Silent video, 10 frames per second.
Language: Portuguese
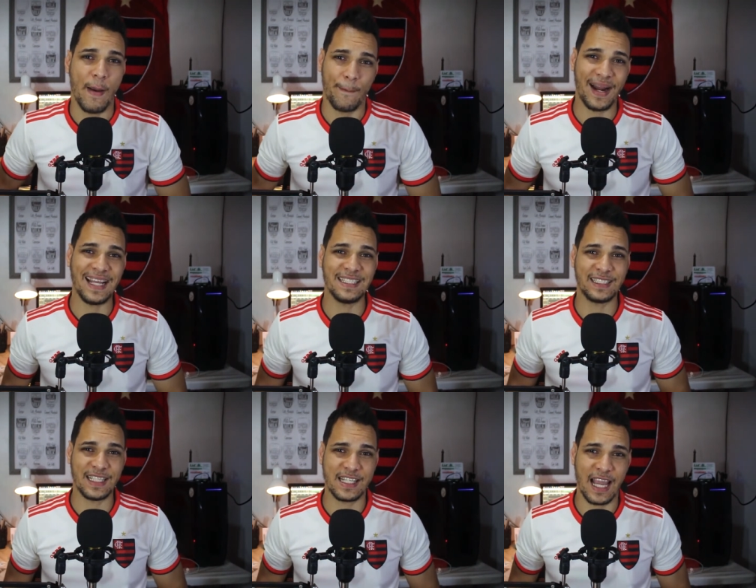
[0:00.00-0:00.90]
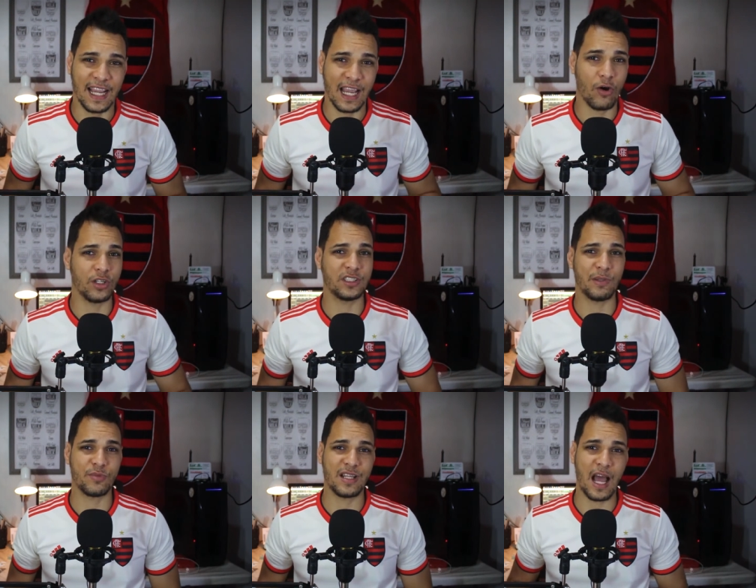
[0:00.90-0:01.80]
para distanciar que agora
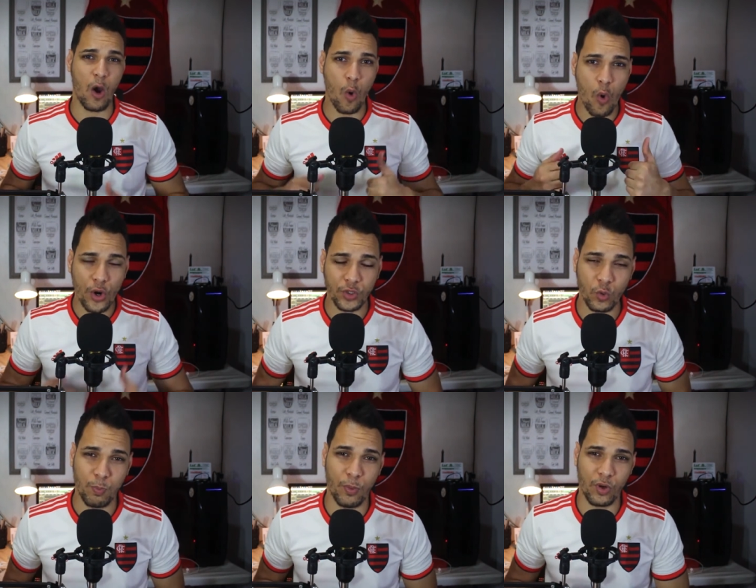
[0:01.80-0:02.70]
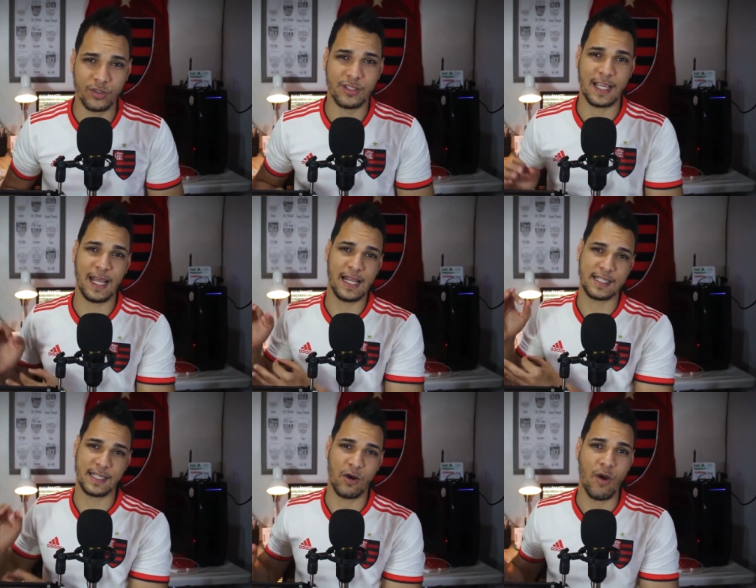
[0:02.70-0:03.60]
estamos a oito pontos em
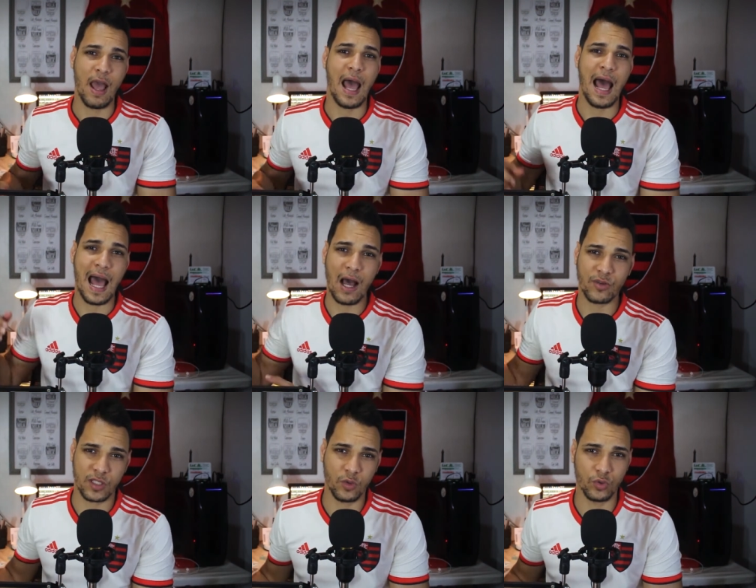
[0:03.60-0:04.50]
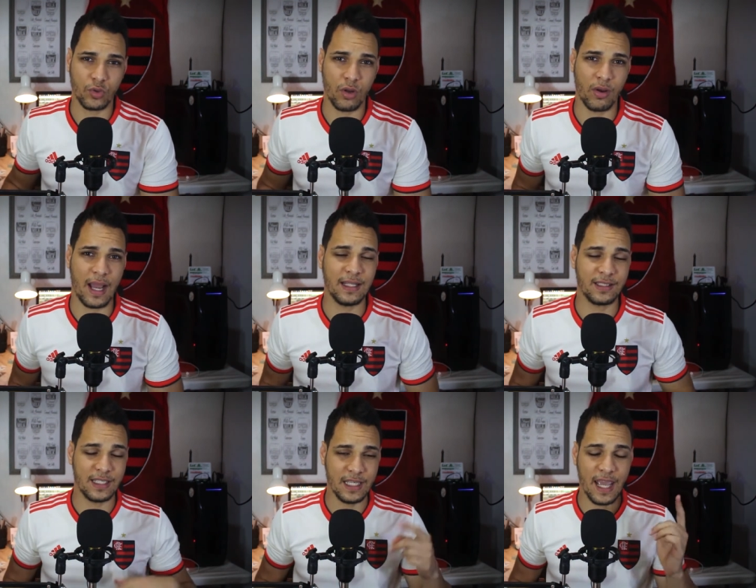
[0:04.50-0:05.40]
relação ao segundo
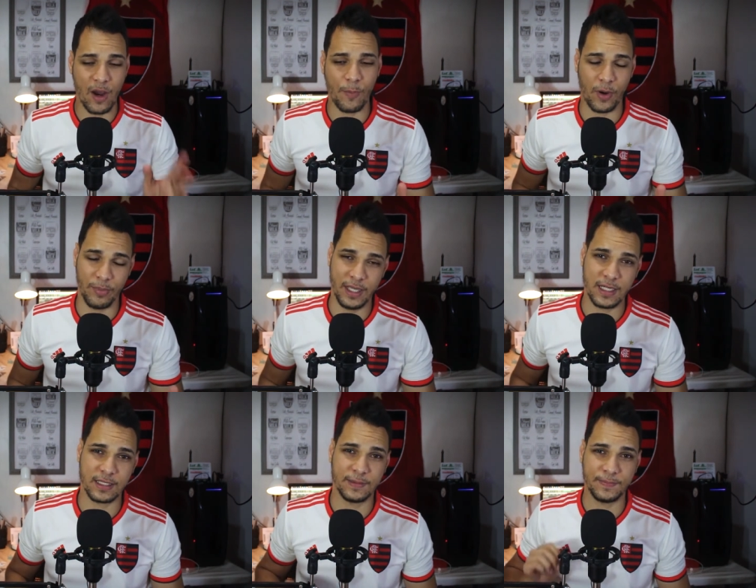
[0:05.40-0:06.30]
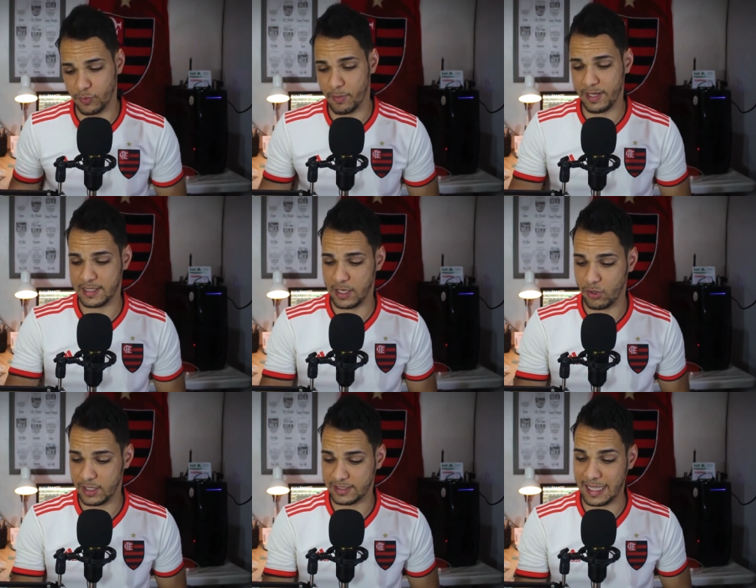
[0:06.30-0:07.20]
colocado, que é o Palmeiras. O Palmeiras
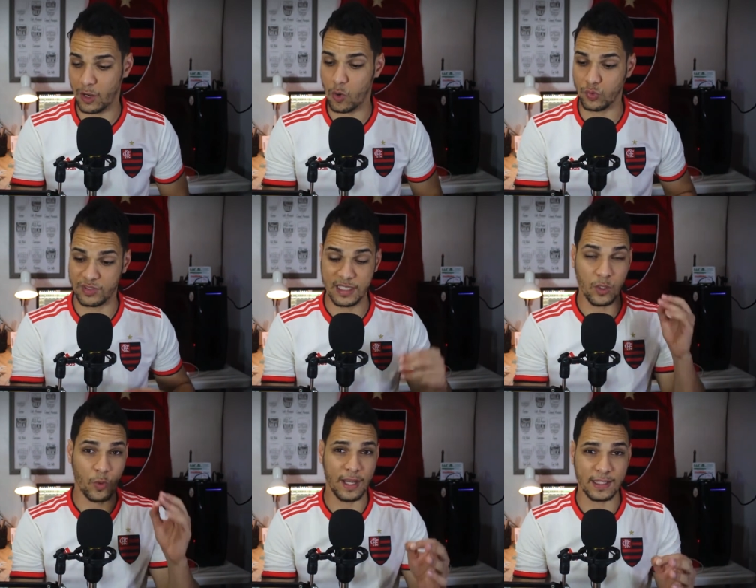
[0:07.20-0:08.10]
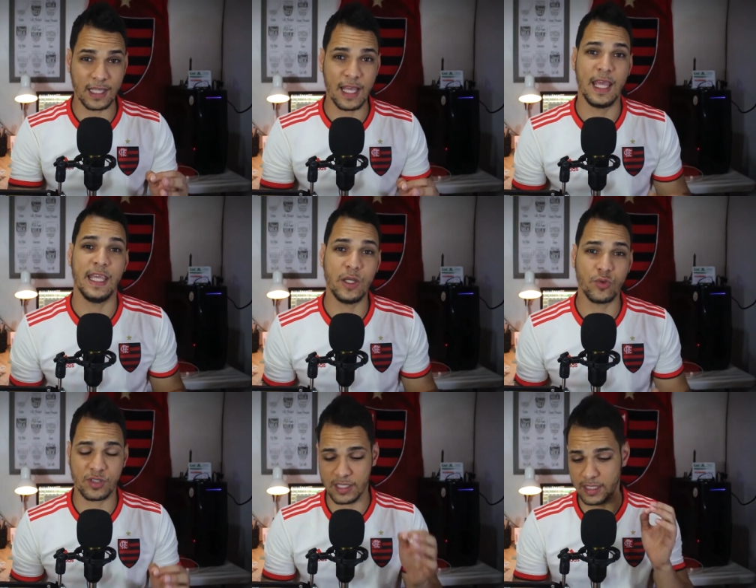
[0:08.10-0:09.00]
agora está com 50 e
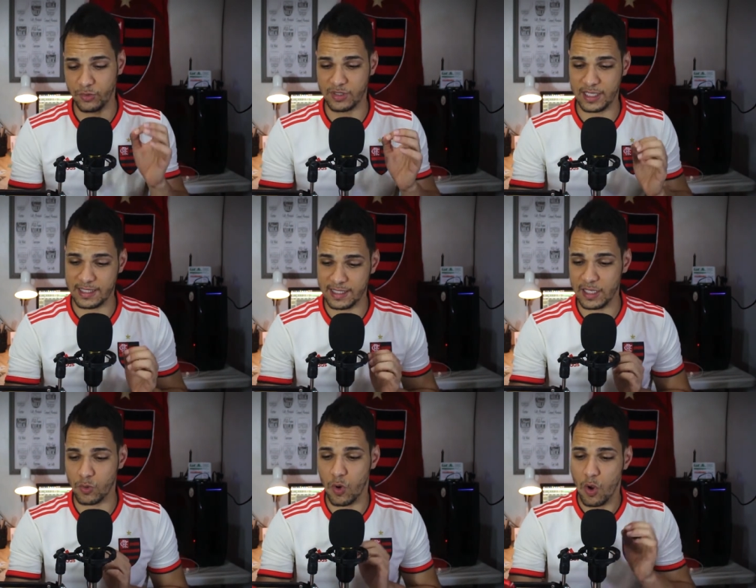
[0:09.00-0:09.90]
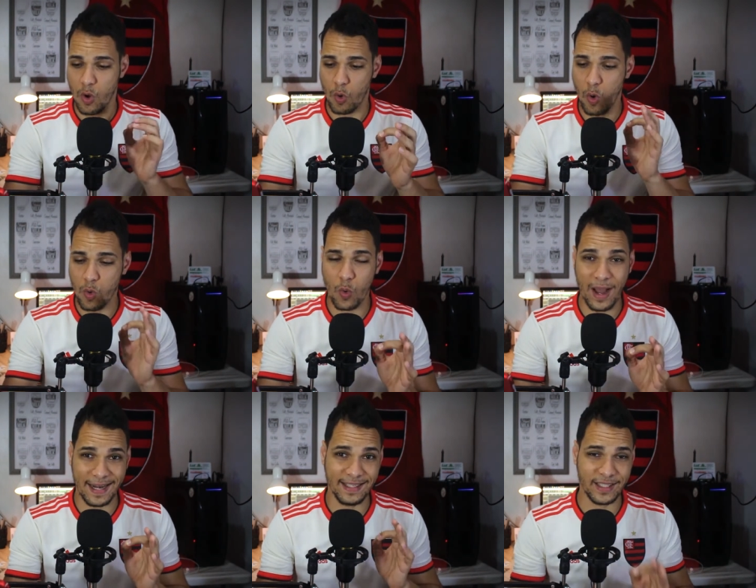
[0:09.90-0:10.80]
o Santos terceiro com
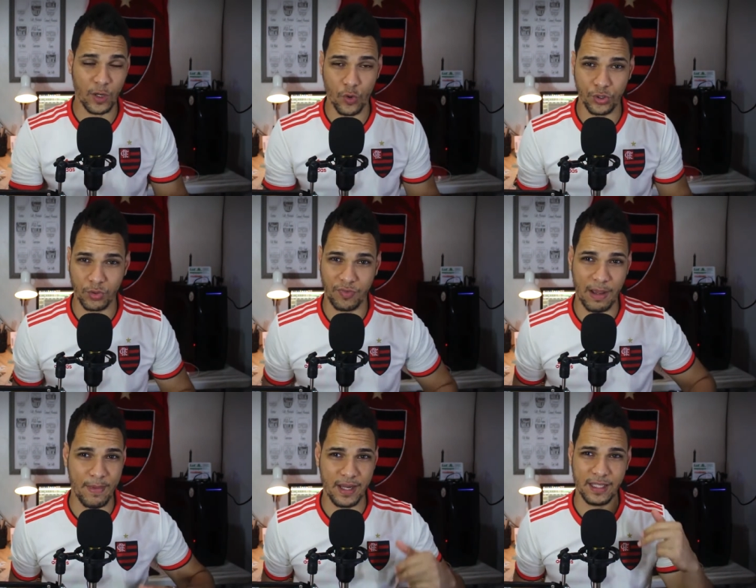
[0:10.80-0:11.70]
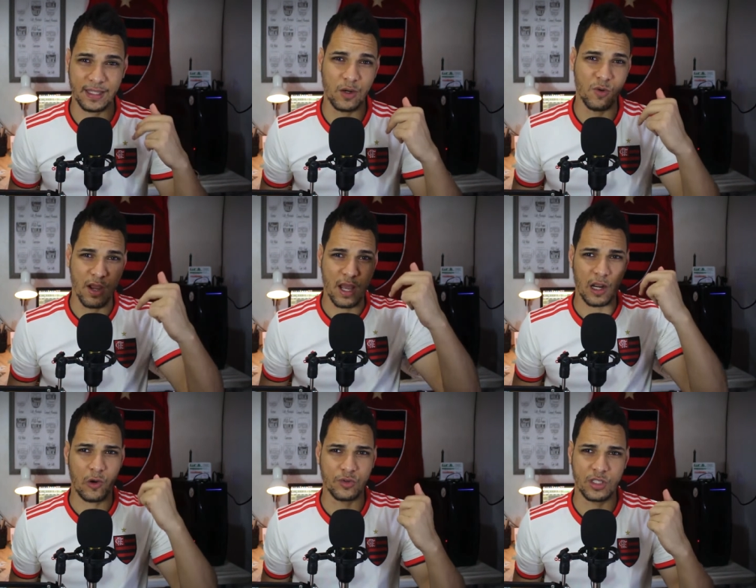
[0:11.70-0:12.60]
48. O Flamengo então
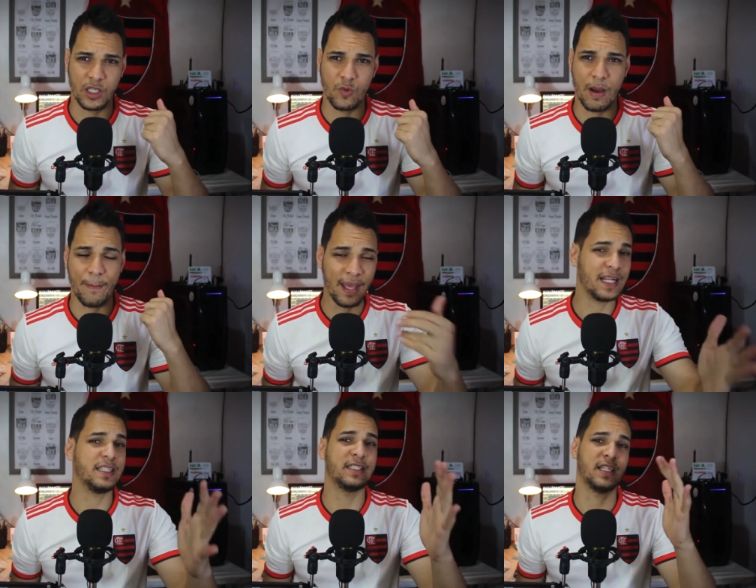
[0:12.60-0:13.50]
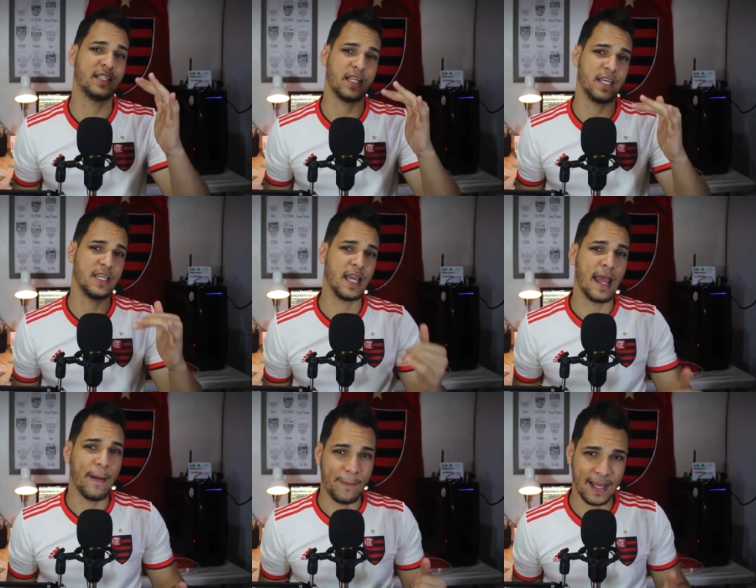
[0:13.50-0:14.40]
conseguiu uma bela distância aí
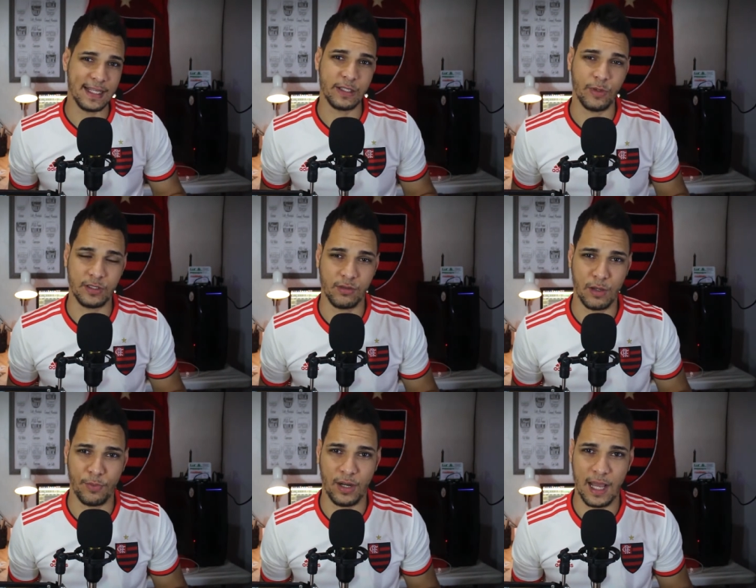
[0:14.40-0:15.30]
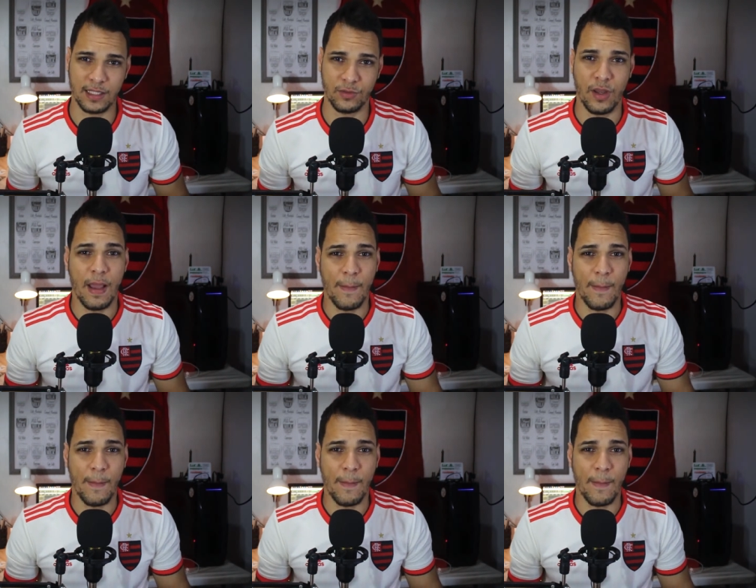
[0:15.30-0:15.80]
para a sequência do campeonato,